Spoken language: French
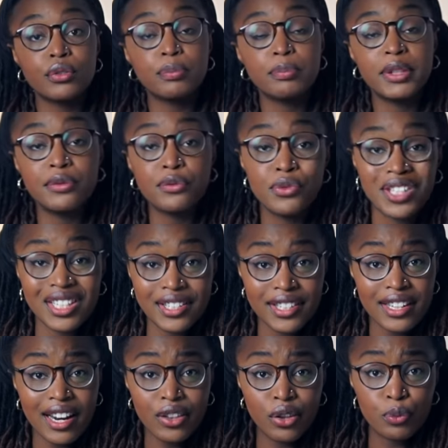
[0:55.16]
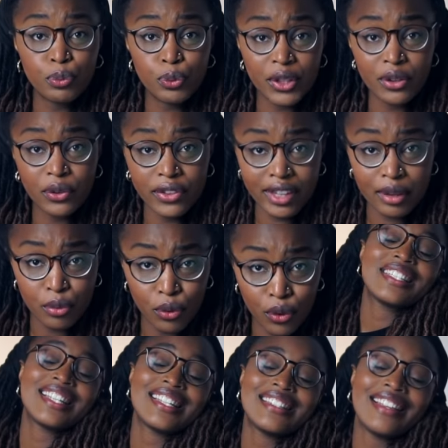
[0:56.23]
Mais vous étiez là depuis le début
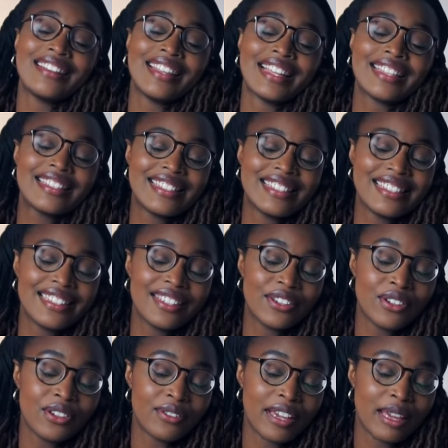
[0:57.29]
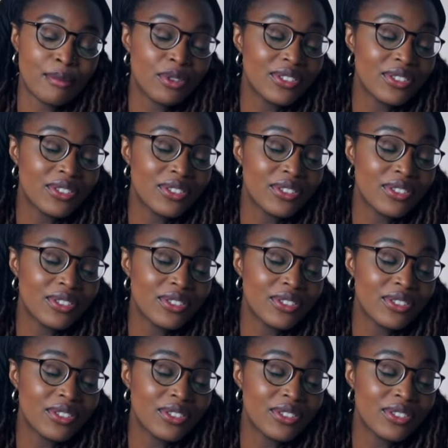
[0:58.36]
Ça, c'est un acting euh, vraiment